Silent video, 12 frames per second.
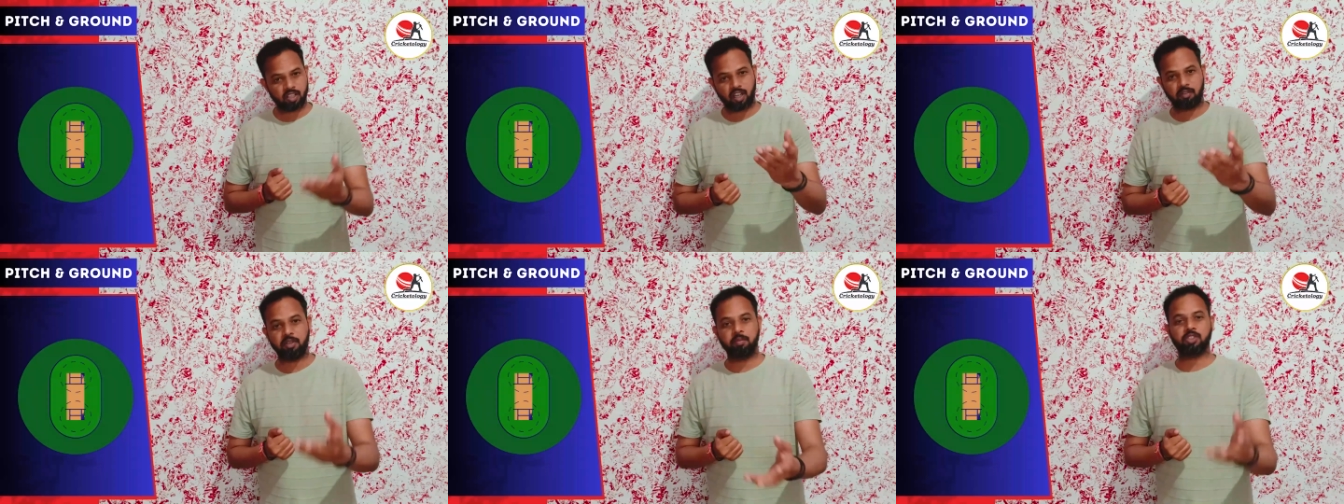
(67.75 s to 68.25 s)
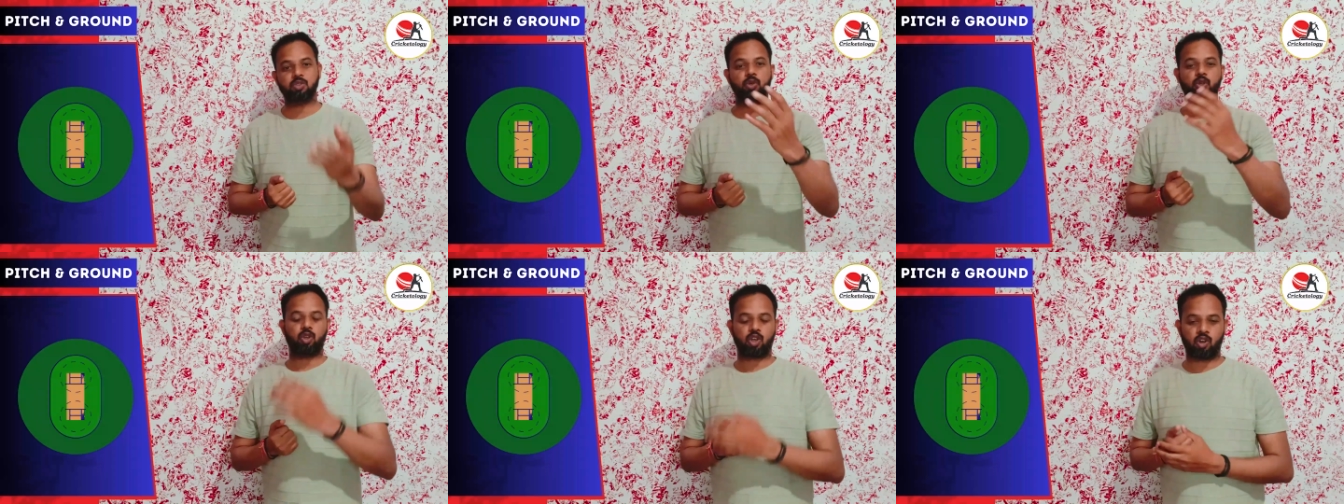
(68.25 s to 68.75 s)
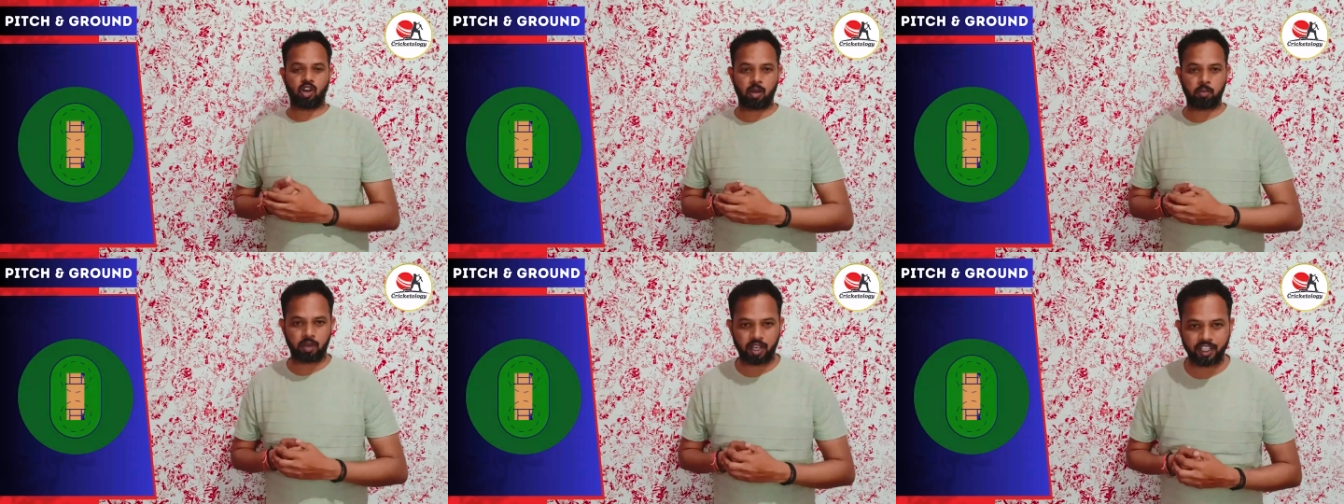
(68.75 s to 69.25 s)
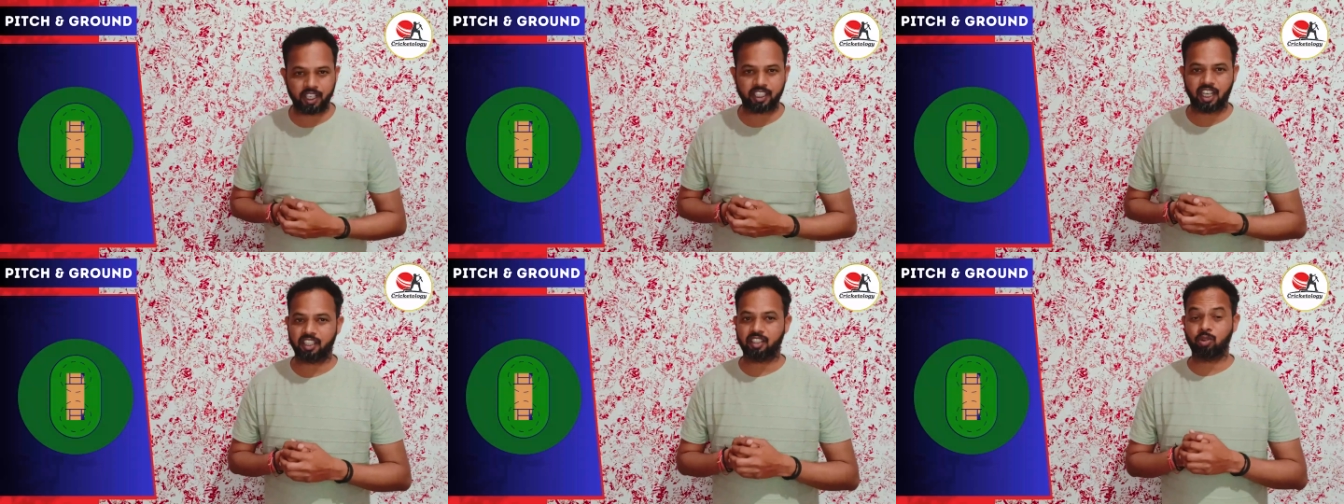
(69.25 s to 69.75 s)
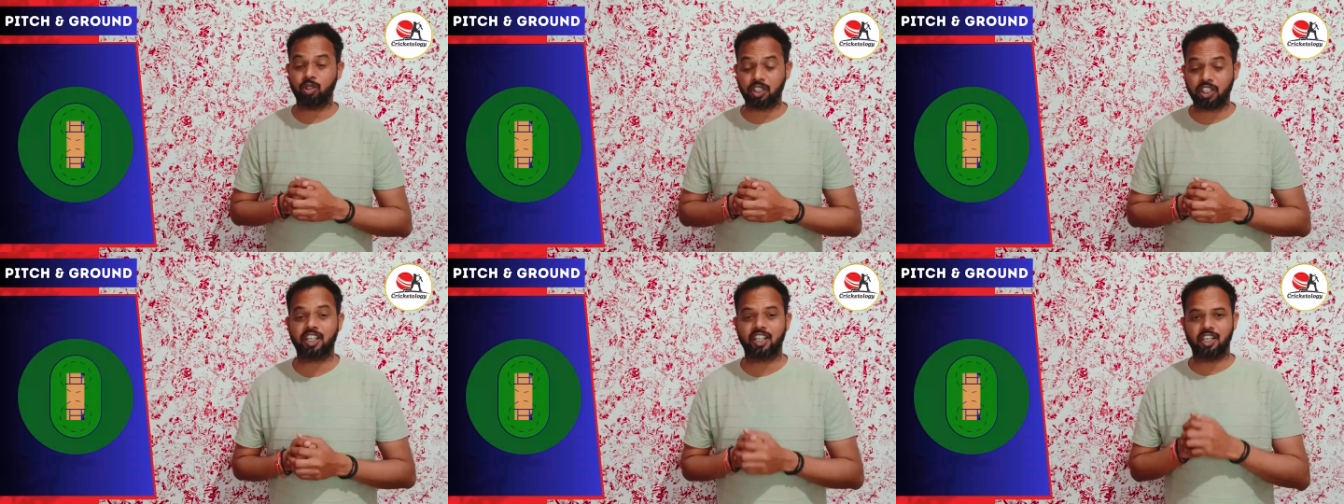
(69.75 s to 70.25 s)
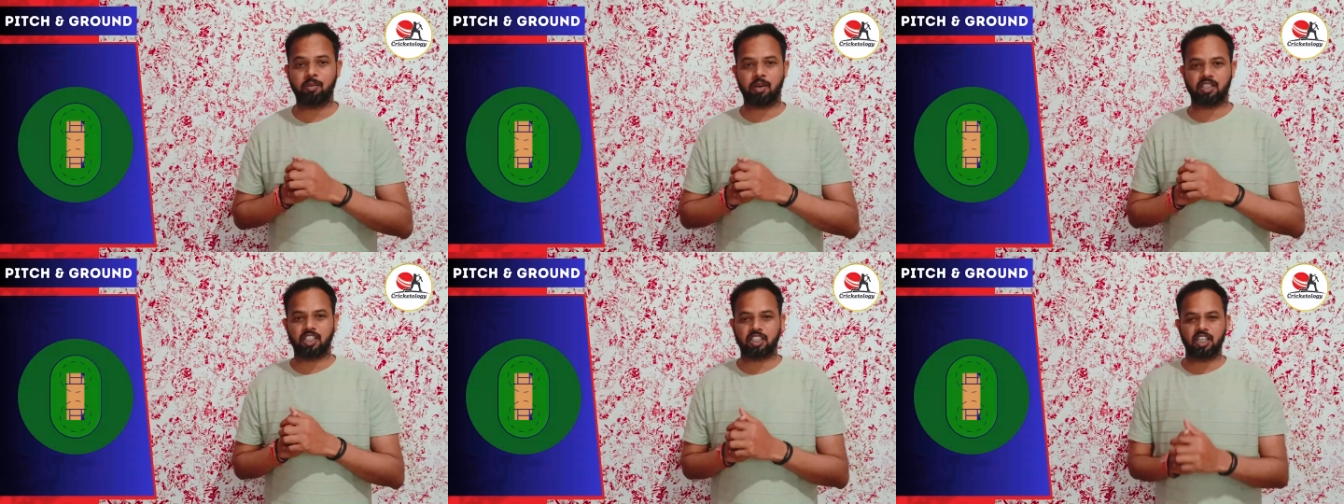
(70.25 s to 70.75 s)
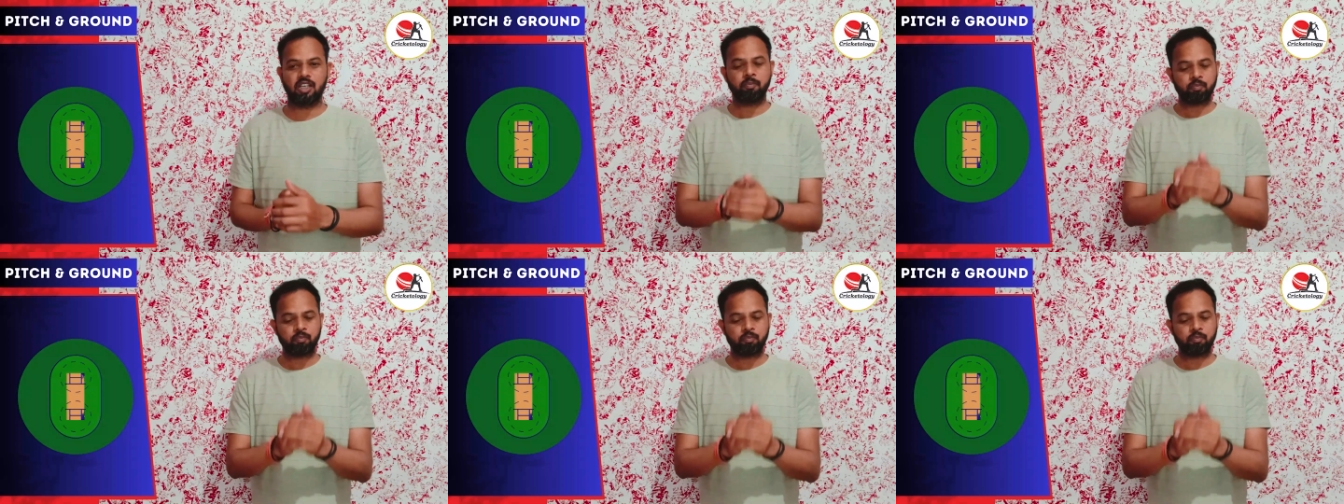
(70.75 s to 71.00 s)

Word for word: रवि बिश्नोई और कृणाल पांड्या के आगे कोई टिक नहीं पाता था